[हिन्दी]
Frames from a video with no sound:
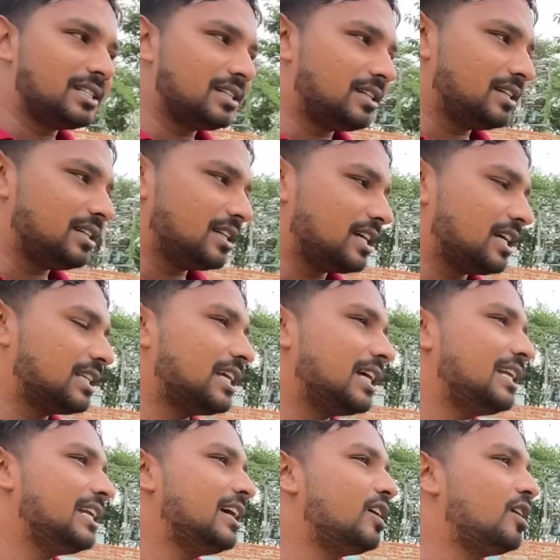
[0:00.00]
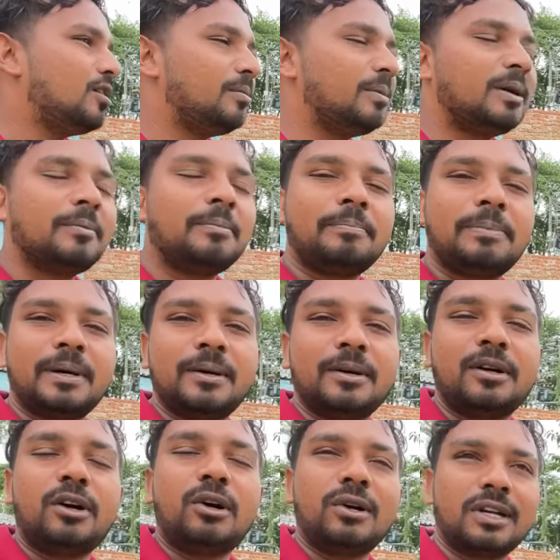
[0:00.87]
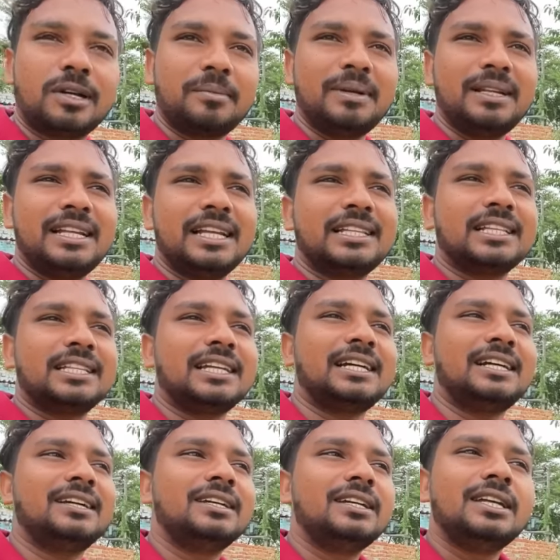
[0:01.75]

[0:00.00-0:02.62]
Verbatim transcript: लड़का था नहीं हमें ऑर्डर मिल जाता था